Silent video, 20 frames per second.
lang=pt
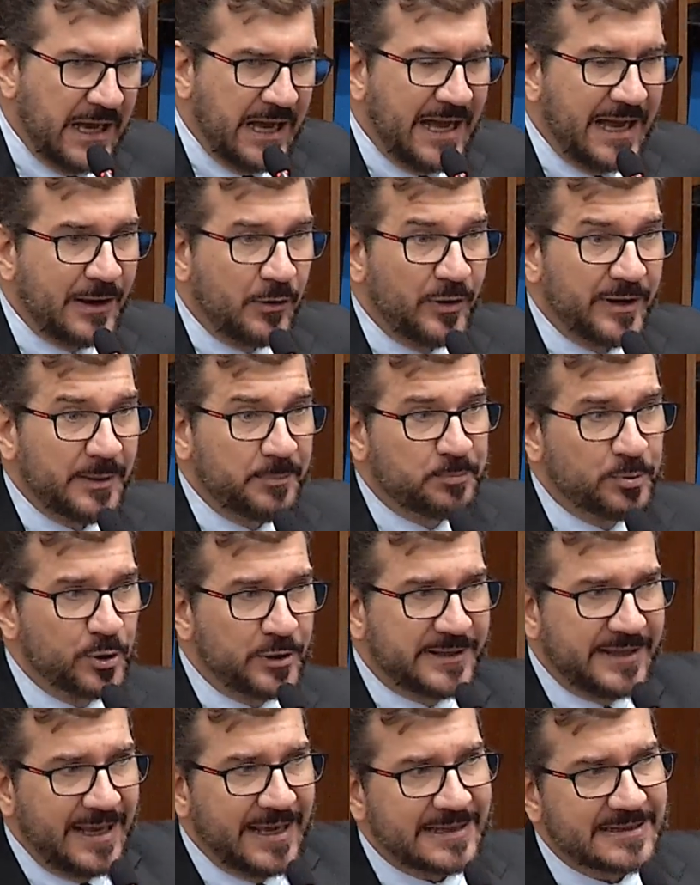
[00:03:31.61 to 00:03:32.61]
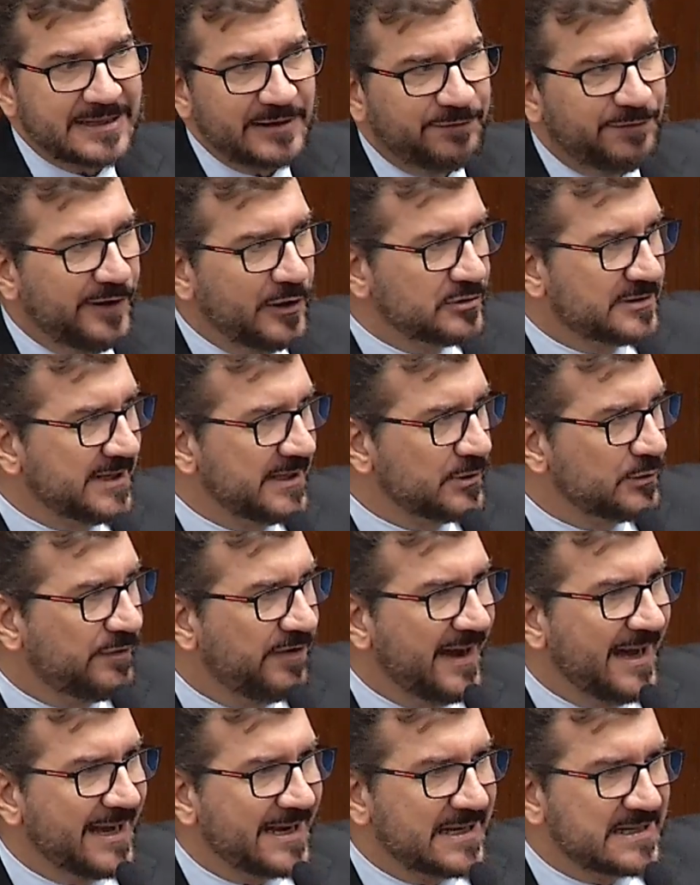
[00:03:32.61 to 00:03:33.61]
Agora, por que está faltando
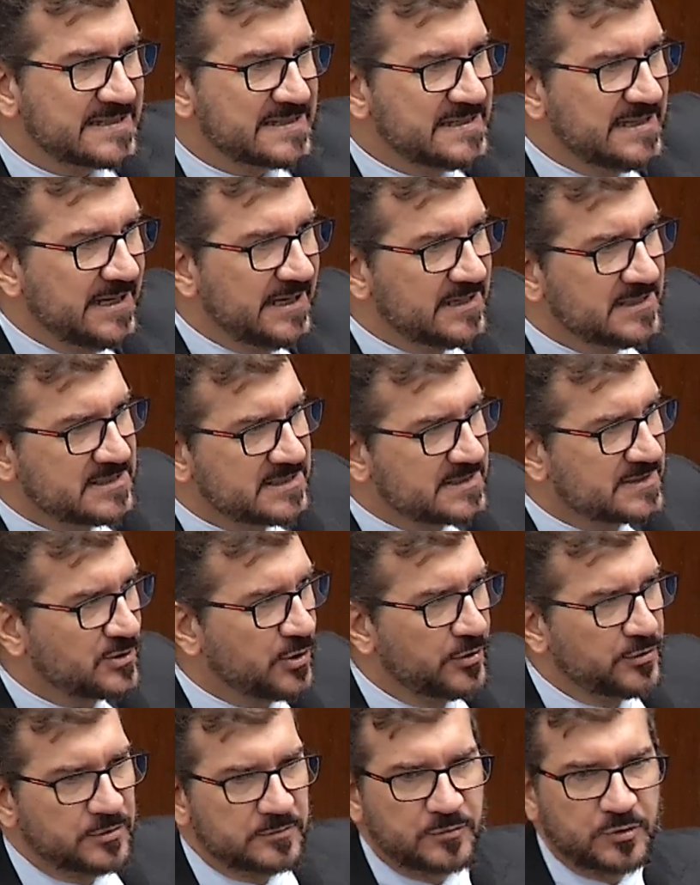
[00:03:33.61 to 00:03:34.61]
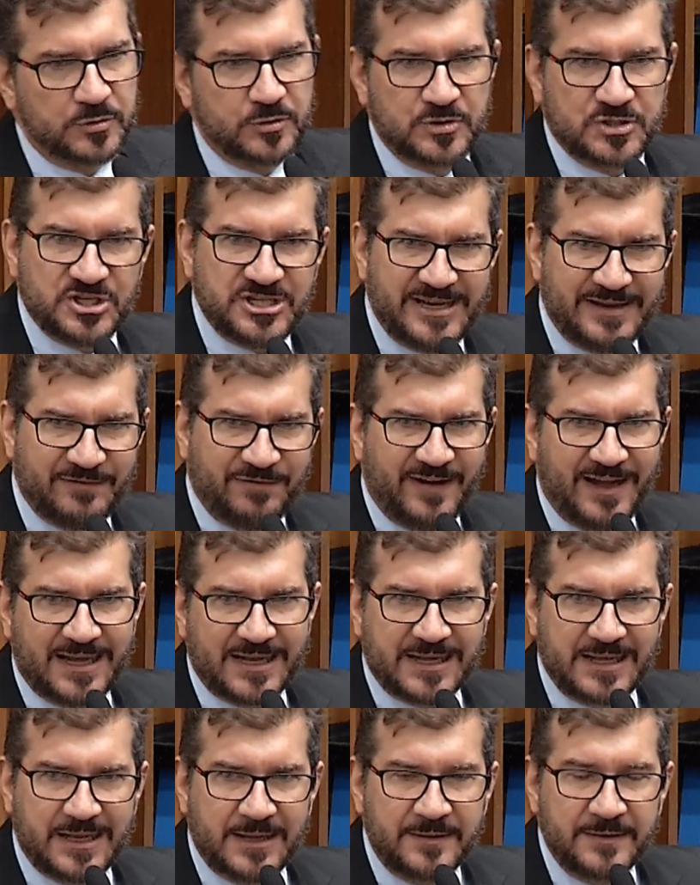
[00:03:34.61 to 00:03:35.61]
vaga se antes todo mundo tinha
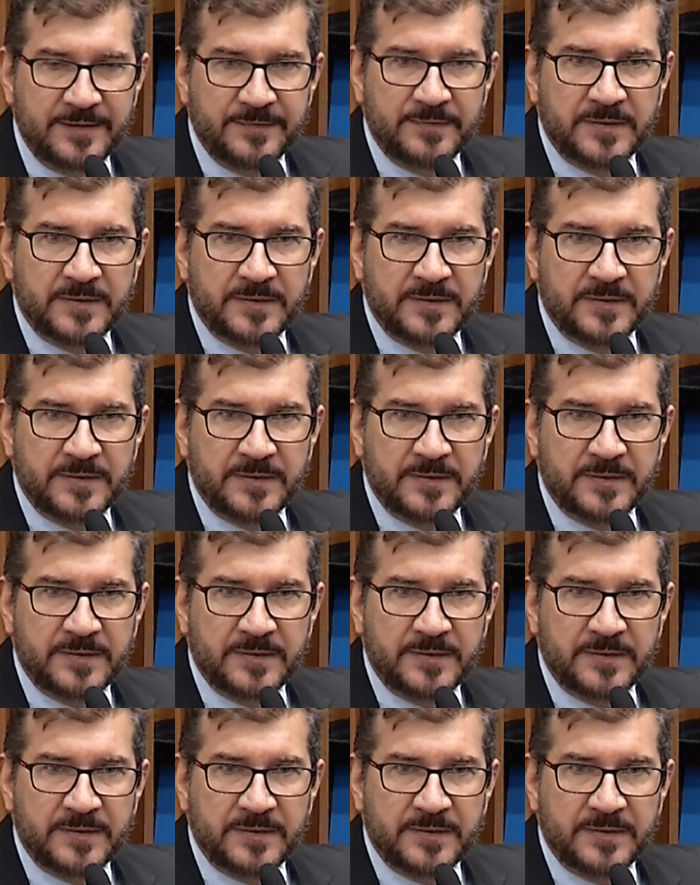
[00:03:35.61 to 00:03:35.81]
vaga